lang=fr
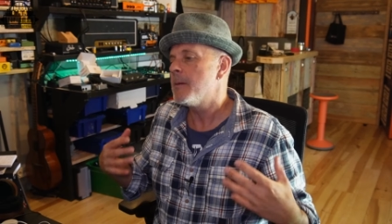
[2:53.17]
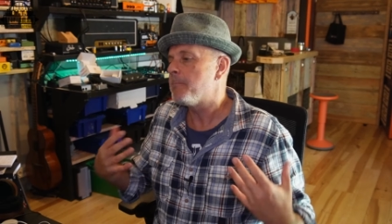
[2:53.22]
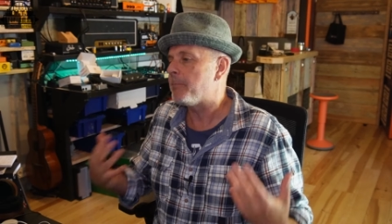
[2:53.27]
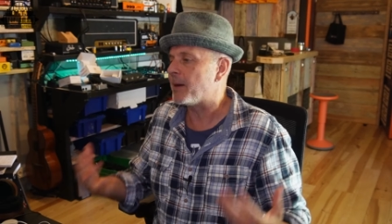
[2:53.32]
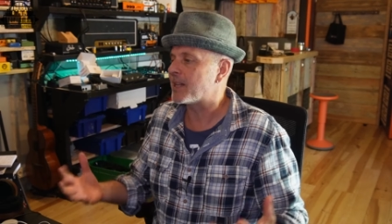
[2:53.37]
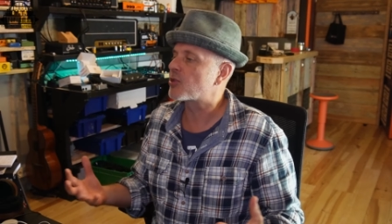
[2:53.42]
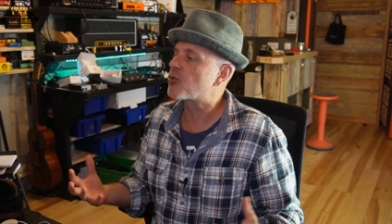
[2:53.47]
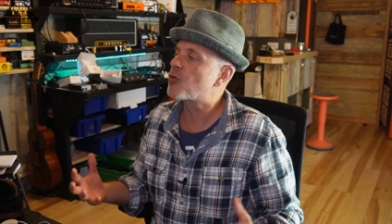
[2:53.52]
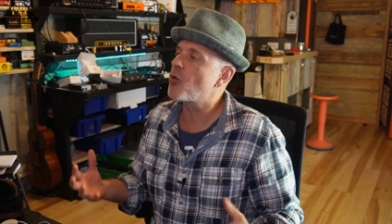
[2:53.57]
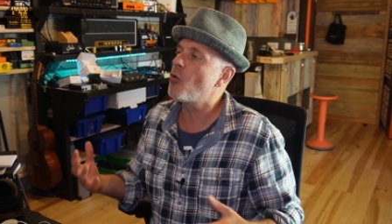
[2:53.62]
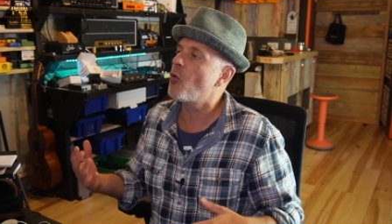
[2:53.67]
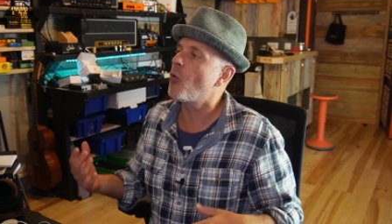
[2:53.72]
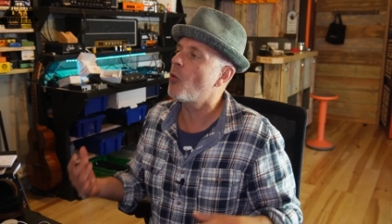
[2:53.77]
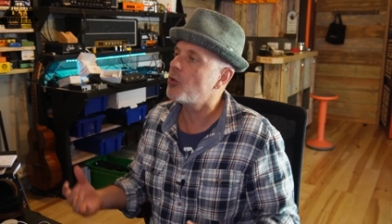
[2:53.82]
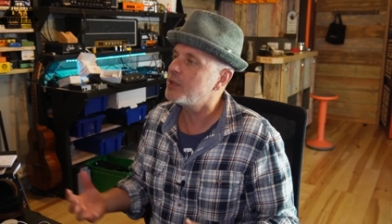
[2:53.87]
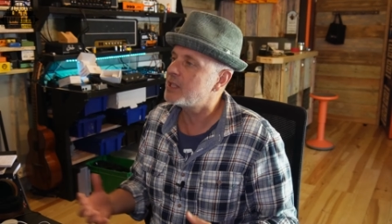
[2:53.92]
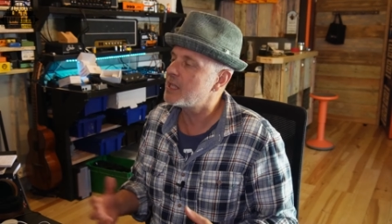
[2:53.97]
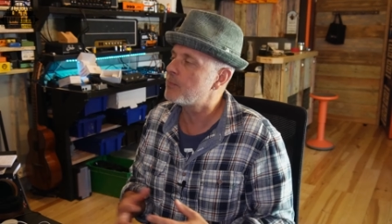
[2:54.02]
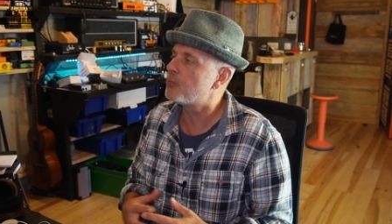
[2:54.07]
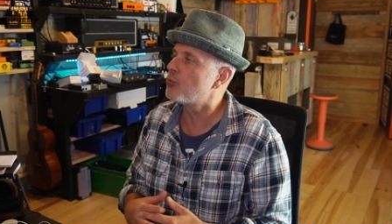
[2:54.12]
Parce
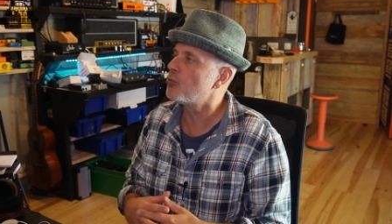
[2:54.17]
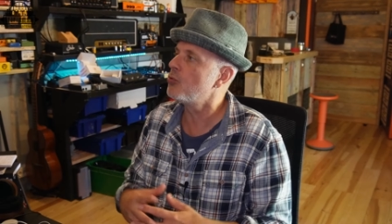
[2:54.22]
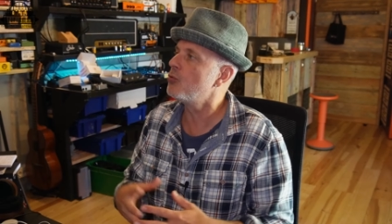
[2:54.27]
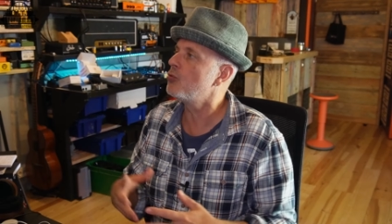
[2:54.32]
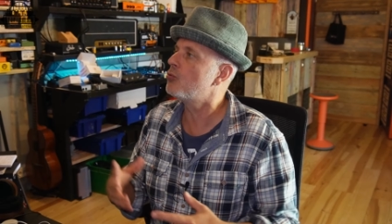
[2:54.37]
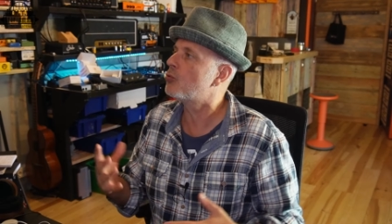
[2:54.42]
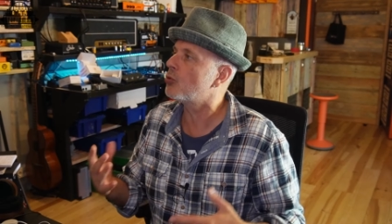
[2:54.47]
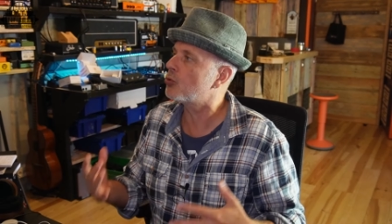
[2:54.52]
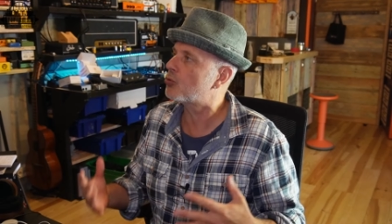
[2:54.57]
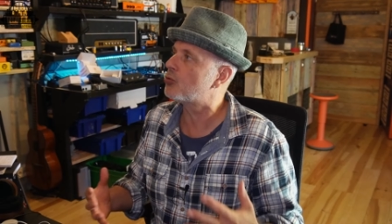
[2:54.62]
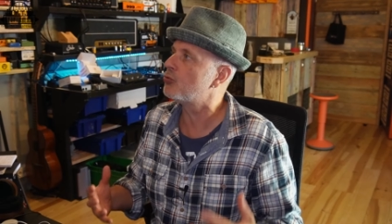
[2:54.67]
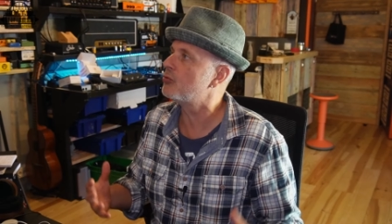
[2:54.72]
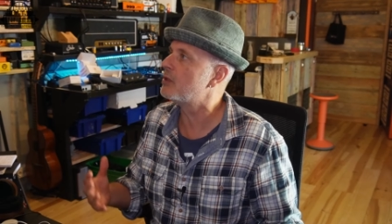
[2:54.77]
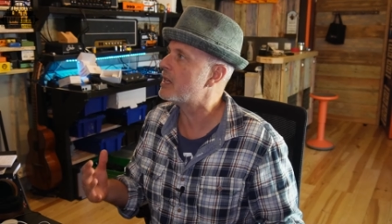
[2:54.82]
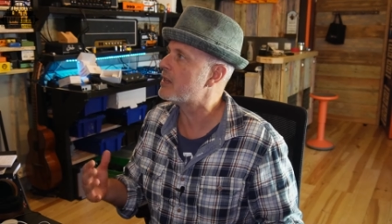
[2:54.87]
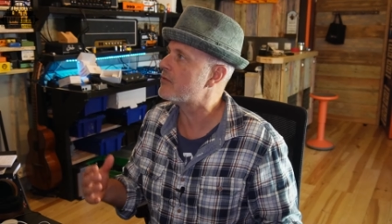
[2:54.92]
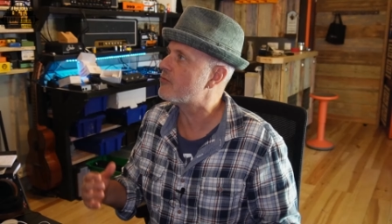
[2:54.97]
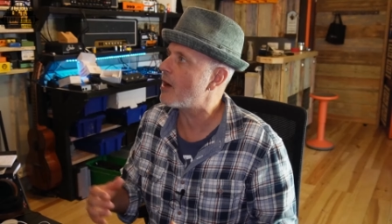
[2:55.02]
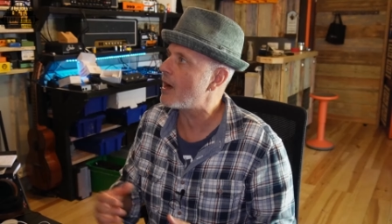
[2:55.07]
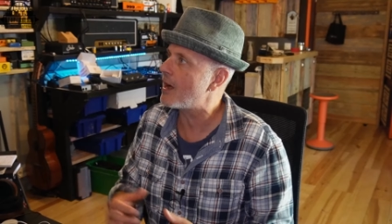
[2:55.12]
qu'au début de tuner
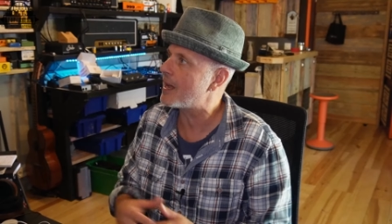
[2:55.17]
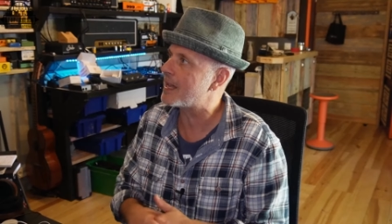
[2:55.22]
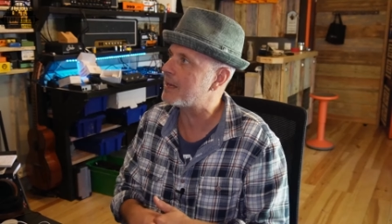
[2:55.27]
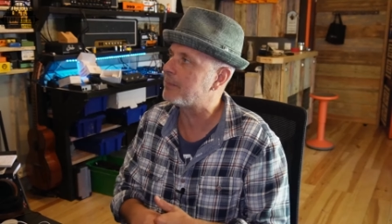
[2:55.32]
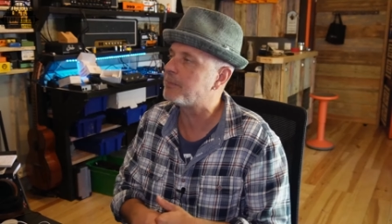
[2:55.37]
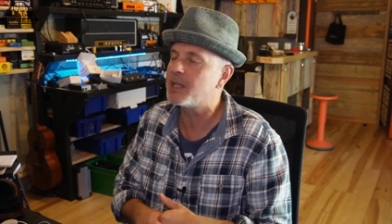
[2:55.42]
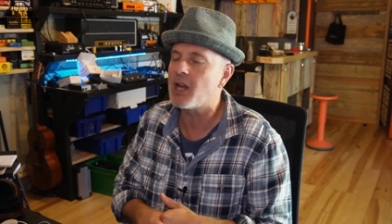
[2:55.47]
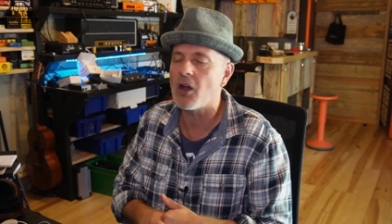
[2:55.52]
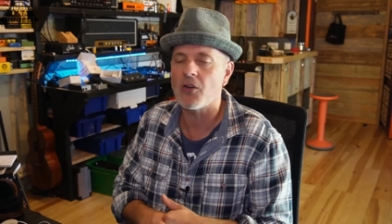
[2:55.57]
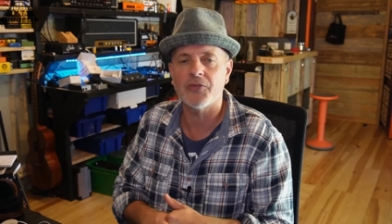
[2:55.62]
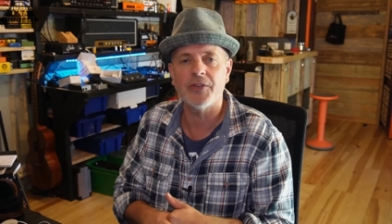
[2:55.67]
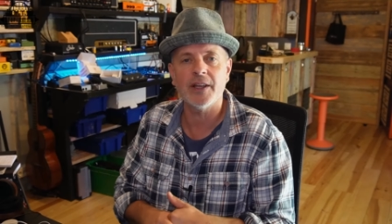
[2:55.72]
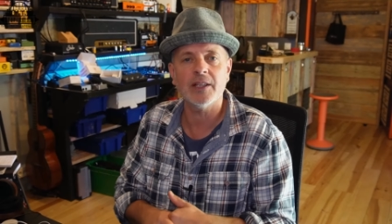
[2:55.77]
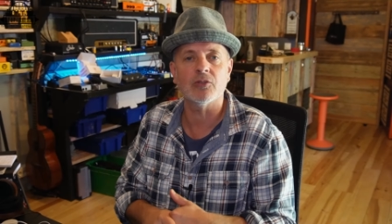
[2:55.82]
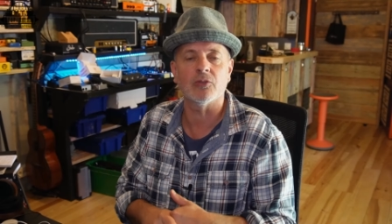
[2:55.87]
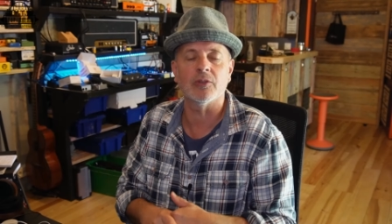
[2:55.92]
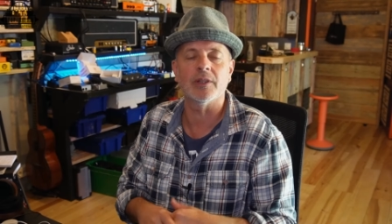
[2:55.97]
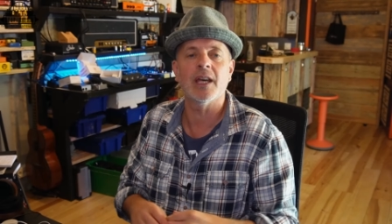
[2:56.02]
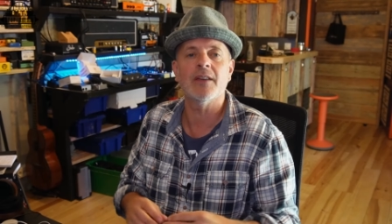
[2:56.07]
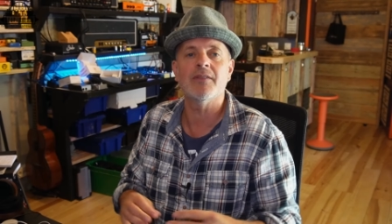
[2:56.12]
les voix, et eh bien en fait,
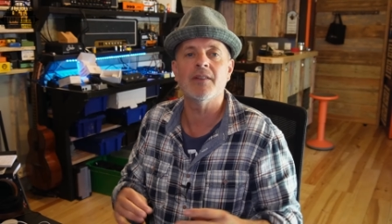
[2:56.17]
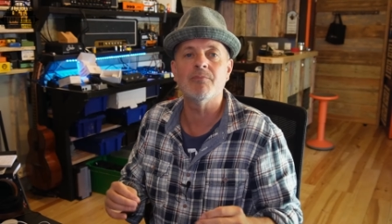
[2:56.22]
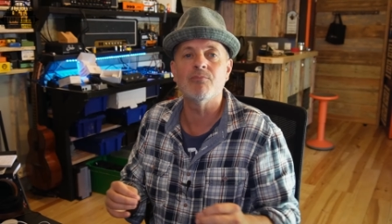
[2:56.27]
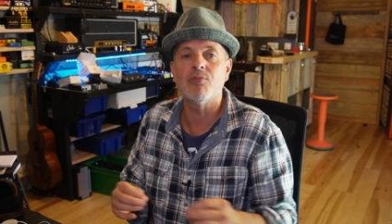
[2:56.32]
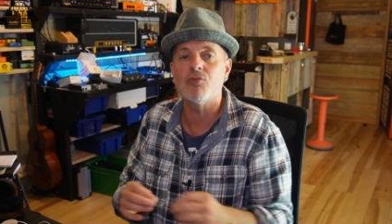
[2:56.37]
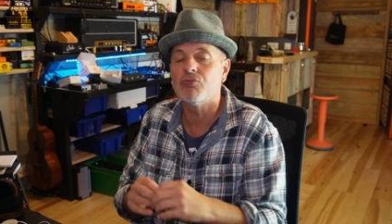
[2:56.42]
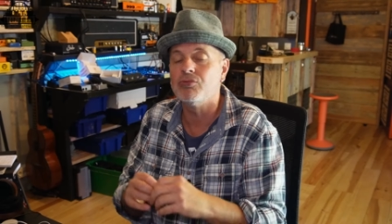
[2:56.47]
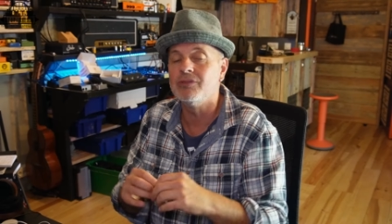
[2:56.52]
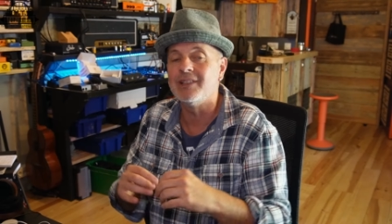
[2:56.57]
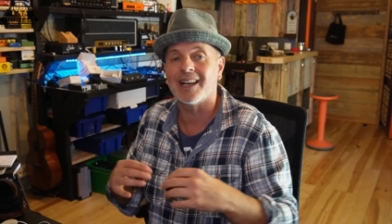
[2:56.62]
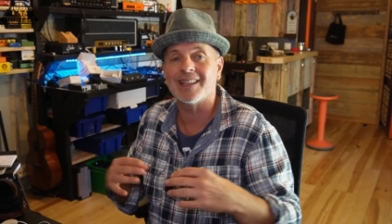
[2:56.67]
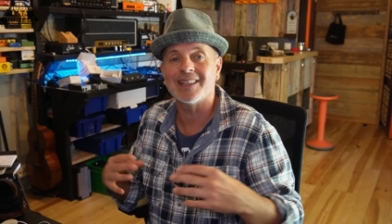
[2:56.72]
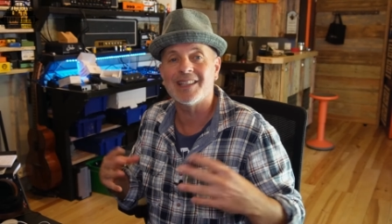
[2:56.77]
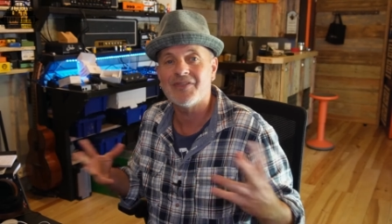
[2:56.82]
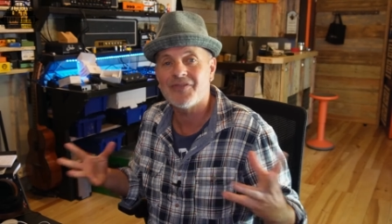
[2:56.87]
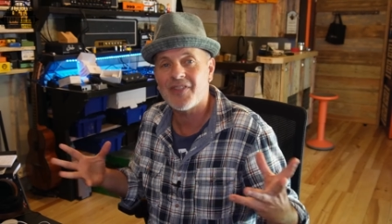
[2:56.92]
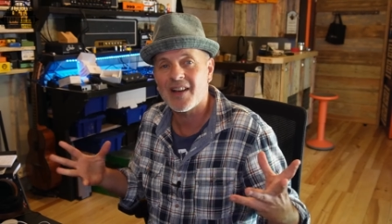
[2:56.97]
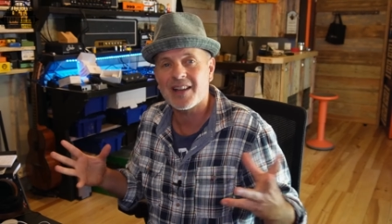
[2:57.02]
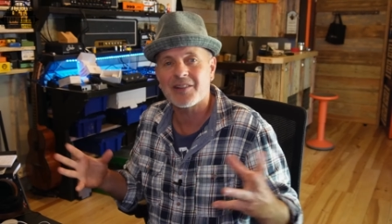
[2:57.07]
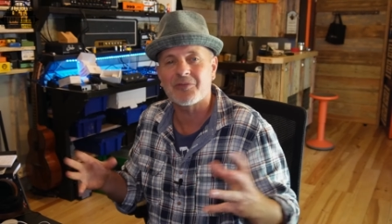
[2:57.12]
on avait beaucoup
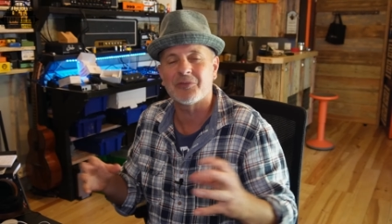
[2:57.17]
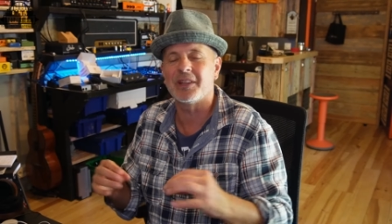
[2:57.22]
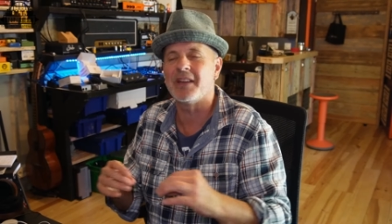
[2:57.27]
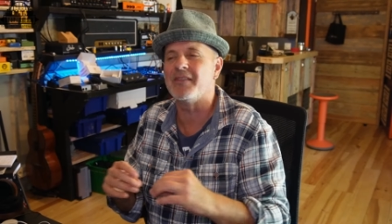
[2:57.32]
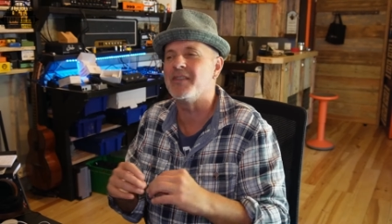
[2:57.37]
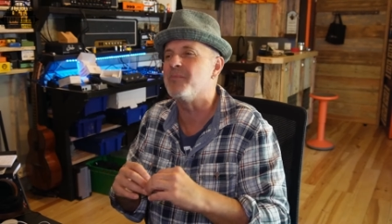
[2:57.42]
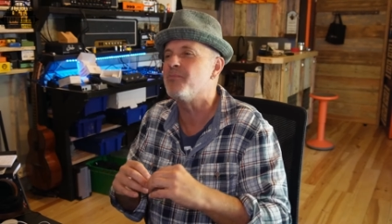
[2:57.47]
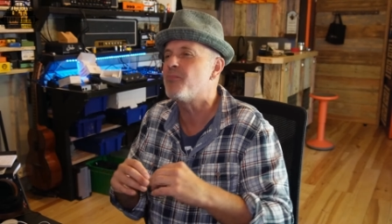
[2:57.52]
d'artefacts, on avait